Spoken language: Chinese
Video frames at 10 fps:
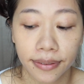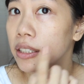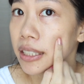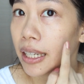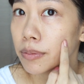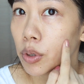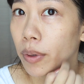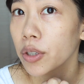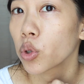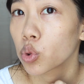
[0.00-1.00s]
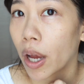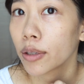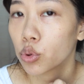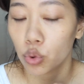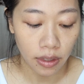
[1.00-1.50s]
接下来这边我们来用
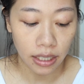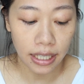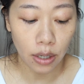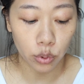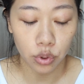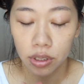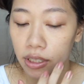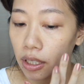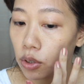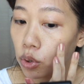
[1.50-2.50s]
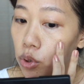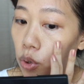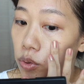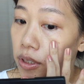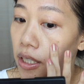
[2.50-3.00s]
刷具，一样我就是先用
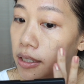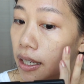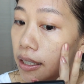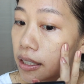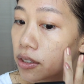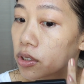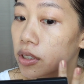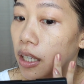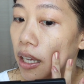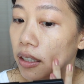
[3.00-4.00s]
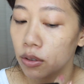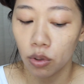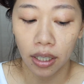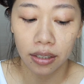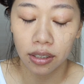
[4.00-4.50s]
手点在脸上，
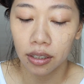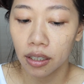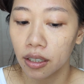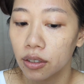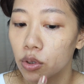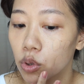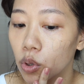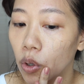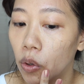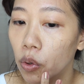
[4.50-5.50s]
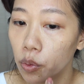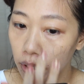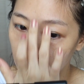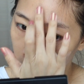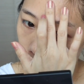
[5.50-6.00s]
哇，它真的很稠
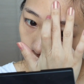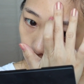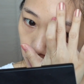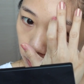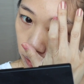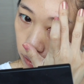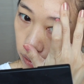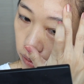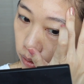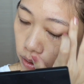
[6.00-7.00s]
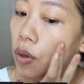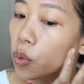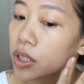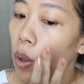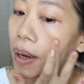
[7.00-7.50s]
哎。
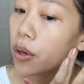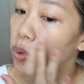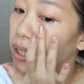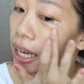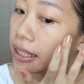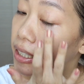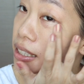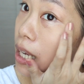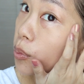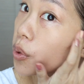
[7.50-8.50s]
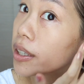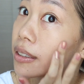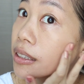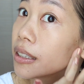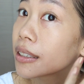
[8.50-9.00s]
我稍微把它匀开，这样才不会
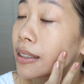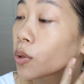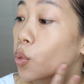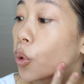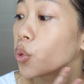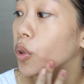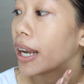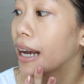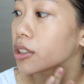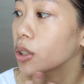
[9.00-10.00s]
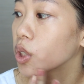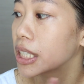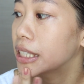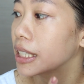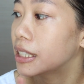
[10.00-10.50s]
过于拉扯
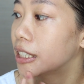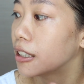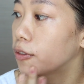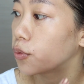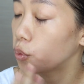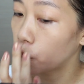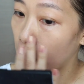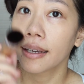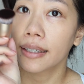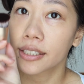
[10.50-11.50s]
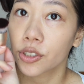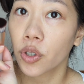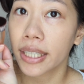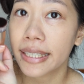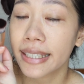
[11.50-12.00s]
自己的肌肤。使
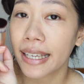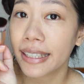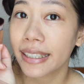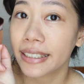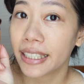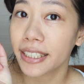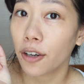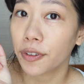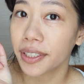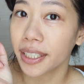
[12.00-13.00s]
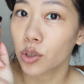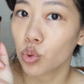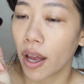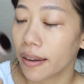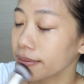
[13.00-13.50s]
用零三亿的斜角粉底
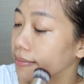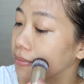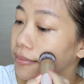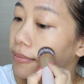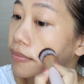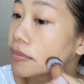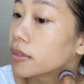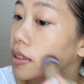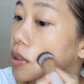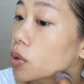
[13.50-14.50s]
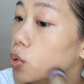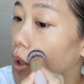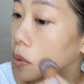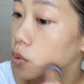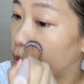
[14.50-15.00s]
刷，这支
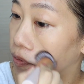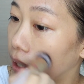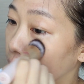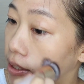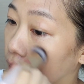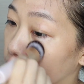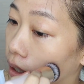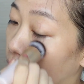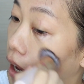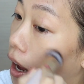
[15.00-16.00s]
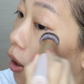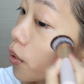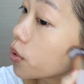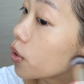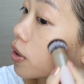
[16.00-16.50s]
刷具非常的
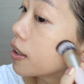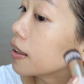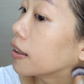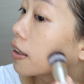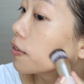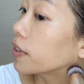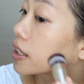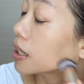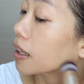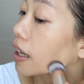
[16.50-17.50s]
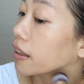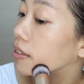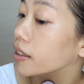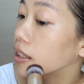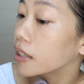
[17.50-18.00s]
好用，非常
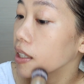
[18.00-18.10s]
handy。